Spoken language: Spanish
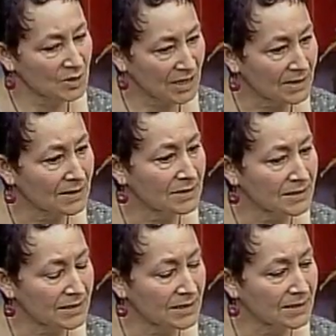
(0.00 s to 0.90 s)

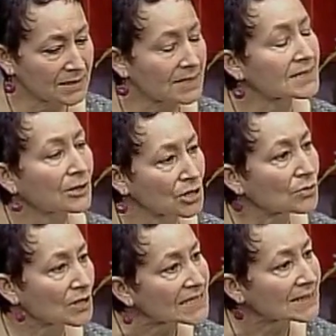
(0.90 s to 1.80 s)
se, desarrolla
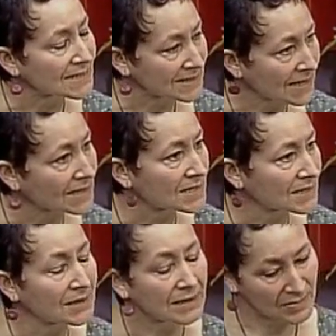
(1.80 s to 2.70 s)
lo que es el testaje en
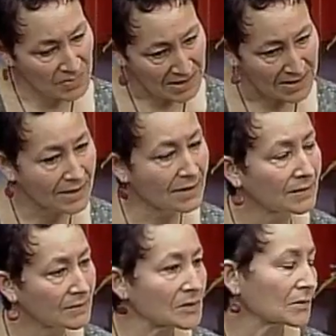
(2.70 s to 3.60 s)
sí, en
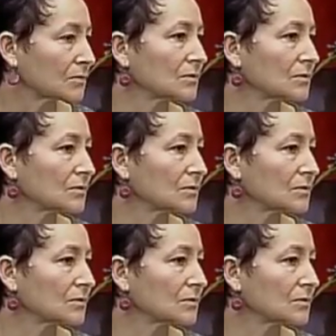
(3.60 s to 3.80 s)
camilla y bueno,